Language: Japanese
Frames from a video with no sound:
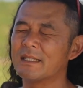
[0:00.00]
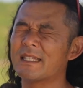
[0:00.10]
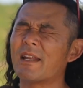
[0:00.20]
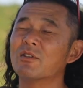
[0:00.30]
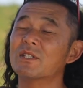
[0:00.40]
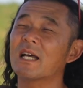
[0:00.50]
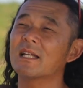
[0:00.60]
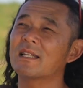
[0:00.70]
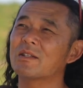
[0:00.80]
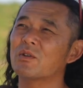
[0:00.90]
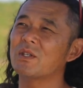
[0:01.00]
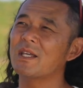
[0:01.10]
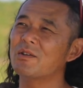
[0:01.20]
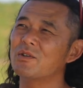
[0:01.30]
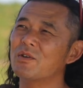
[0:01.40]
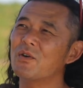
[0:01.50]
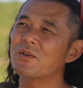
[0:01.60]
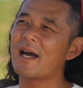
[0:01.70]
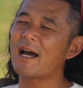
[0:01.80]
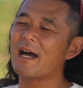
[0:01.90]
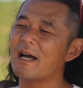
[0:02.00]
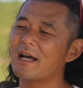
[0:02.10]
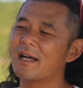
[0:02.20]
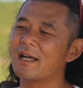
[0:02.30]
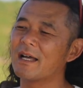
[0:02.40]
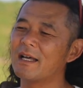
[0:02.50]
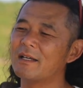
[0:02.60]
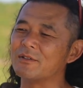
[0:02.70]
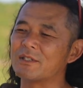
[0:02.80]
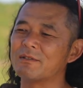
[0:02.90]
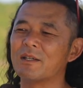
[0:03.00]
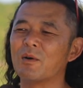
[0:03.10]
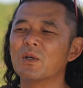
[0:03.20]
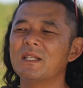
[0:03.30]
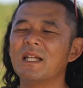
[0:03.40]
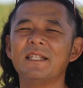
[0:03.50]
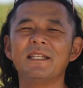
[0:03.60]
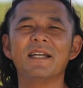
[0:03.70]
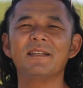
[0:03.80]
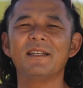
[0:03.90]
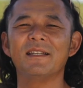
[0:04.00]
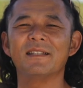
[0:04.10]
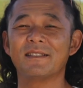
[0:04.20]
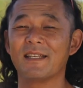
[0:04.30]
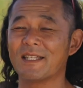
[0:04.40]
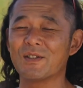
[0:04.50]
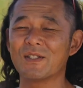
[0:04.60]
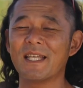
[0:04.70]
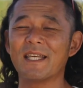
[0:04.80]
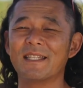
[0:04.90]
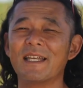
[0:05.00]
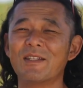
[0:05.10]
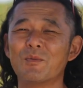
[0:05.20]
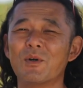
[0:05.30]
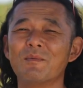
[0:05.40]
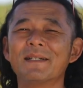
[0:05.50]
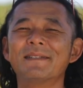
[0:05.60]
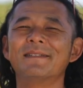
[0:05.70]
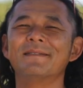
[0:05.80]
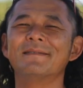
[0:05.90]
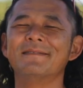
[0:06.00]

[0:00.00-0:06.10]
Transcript: 楽しかったと言えるような器の大きな人間に成長していきたいと思います。